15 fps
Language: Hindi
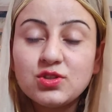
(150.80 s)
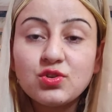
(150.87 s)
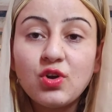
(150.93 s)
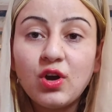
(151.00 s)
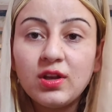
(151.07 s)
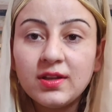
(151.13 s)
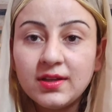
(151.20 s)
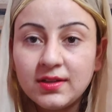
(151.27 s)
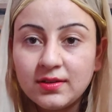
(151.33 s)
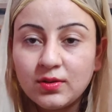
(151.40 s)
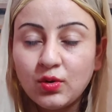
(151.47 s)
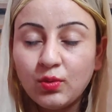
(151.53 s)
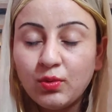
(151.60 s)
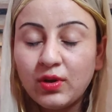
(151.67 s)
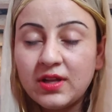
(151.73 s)
स्कॉलर
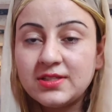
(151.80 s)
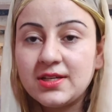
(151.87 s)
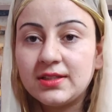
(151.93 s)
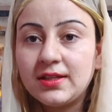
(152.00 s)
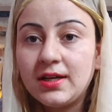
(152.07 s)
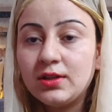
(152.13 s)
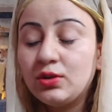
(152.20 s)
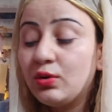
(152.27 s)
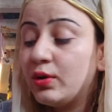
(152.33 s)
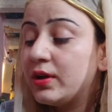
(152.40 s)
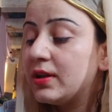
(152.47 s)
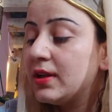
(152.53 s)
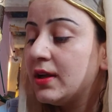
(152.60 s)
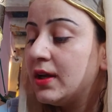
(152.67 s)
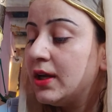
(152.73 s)
को बोला जाता है तो
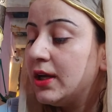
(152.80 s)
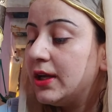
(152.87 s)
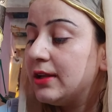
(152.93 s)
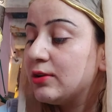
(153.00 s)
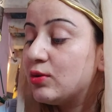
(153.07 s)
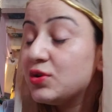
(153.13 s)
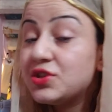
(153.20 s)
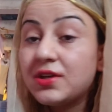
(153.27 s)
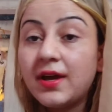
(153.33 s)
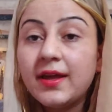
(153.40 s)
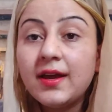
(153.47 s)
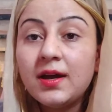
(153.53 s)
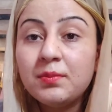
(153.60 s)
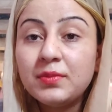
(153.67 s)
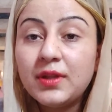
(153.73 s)
इन, इनको
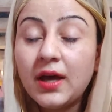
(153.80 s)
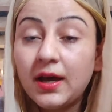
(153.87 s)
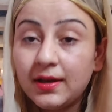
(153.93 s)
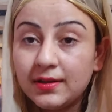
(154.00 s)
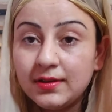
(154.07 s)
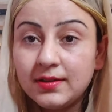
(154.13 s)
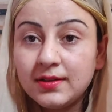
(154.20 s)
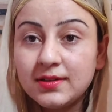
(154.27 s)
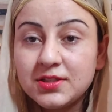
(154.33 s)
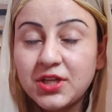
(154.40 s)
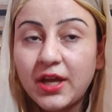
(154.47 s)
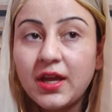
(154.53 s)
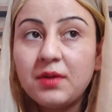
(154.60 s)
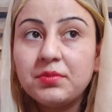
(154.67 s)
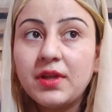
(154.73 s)
शाह हमदान
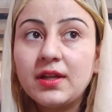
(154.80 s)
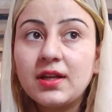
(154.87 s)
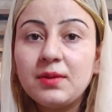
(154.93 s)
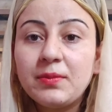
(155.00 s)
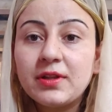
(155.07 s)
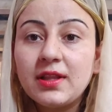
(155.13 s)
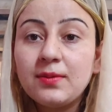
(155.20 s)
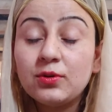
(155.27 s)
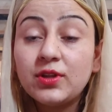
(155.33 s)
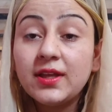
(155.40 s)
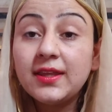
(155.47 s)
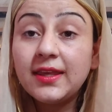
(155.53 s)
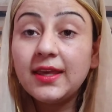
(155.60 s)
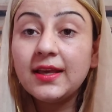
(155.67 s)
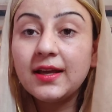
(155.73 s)
शाह हमदान का मतलब होता
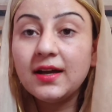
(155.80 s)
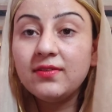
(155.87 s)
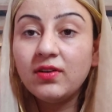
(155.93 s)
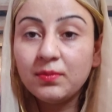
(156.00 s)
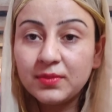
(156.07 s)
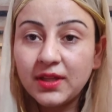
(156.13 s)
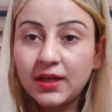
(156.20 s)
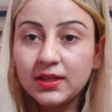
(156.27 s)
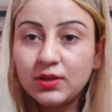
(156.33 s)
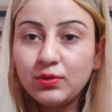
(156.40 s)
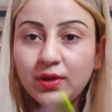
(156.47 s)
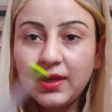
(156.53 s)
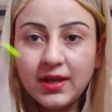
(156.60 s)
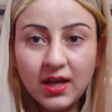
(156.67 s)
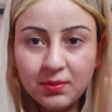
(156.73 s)
है किंग ऑफ हमदान
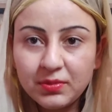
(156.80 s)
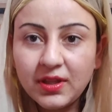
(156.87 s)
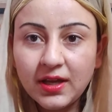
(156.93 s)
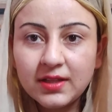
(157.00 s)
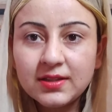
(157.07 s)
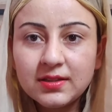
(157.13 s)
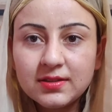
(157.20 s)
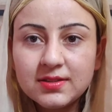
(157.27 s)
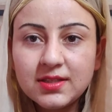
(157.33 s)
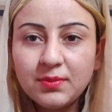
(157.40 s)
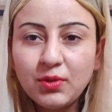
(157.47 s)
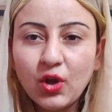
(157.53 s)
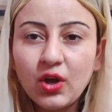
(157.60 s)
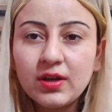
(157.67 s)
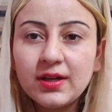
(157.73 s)
क्योंकि ये हमदान से
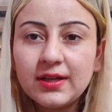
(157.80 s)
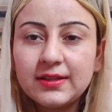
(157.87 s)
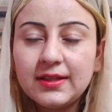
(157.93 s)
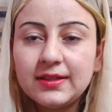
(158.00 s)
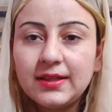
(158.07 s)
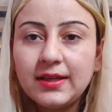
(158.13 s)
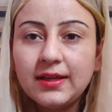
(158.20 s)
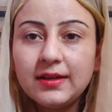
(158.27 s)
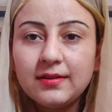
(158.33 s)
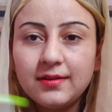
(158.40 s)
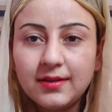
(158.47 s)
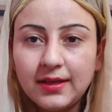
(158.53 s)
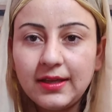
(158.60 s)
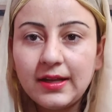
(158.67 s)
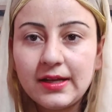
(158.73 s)
बिलोंग करते थे
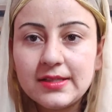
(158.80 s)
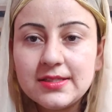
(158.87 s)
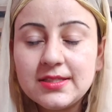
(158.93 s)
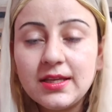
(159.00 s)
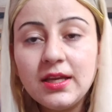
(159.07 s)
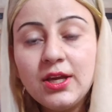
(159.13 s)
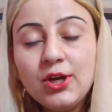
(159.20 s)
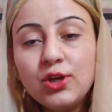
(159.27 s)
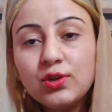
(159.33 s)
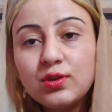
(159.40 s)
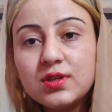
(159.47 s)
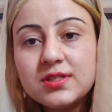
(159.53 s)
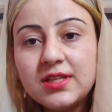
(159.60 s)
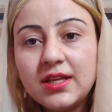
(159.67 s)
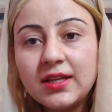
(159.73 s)
ईरान से
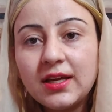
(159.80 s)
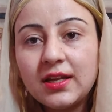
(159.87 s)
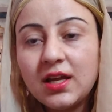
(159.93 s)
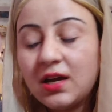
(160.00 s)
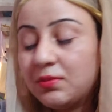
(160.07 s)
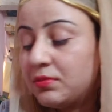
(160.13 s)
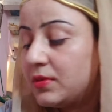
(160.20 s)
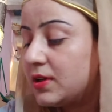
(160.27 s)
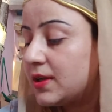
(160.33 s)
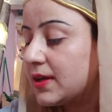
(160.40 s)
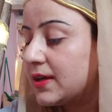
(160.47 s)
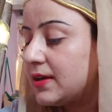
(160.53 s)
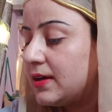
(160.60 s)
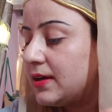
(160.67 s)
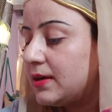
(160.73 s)
तो इसलिए इनका नाम
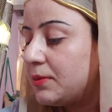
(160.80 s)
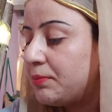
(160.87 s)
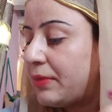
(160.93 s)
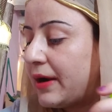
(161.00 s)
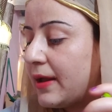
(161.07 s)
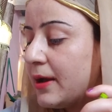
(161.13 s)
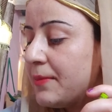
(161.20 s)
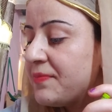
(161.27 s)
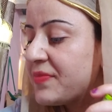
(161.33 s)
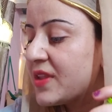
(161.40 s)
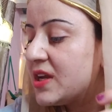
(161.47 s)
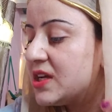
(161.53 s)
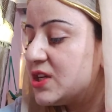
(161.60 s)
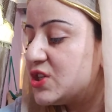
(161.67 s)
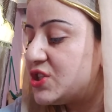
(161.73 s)
रखा पड़ा
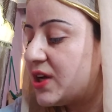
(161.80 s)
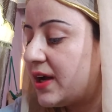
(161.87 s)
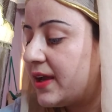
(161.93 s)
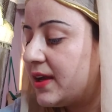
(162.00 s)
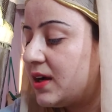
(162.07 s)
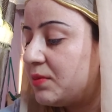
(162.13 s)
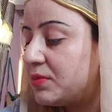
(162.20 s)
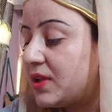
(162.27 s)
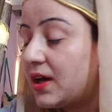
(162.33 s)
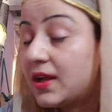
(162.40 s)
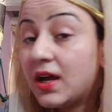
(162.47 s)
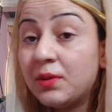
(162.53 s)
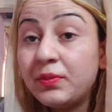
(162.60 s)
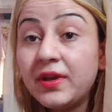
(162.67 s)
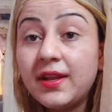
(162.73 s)
शाह हमदान
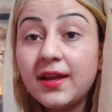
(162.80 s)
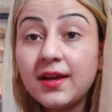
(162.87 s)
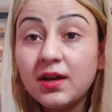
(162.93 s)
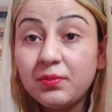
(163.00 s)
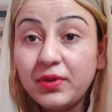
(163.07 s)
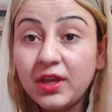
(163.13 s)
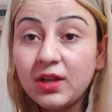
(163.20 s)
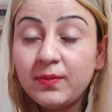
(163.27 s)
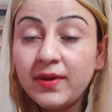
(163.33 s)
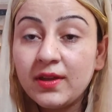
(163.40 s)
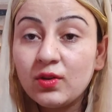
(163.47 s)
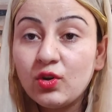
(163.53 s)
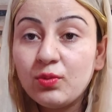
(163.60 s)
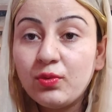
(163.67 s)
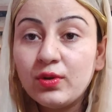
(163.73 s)
अमीर कबीर भी
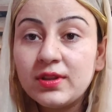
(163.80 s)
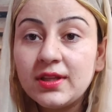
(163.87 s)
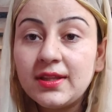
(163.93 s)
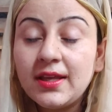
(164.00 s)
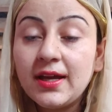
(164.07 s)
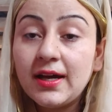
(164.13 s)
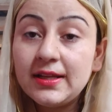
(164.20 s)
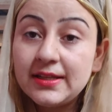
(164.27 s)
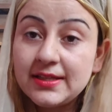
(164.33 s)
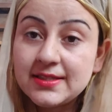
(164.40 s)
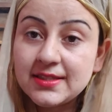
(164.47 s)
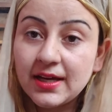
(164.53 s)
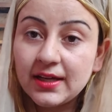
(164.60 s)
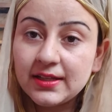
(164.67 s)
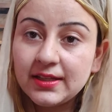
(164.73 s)
इनको बोलते थे अली
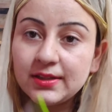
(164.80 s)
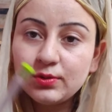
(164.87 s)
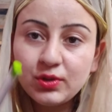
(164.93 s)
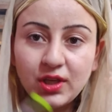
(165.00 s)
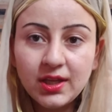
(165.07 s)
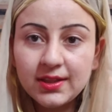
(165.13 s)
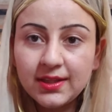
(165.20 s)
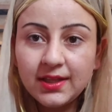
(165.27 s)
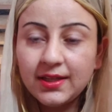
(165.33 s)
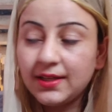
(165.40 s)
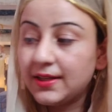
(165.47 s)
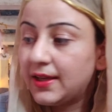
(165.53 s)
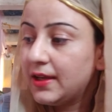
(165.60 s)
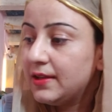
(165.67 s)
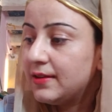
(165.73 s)
सानी तो ये तीन
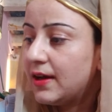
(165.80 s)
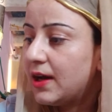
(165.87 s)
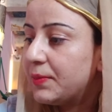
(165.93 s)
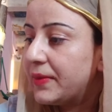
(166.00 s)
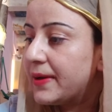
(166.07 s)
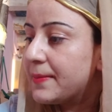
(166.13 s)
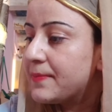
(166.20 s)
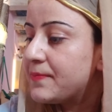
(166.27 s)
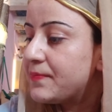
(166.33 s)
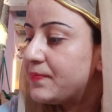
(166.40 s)
इनके नाम है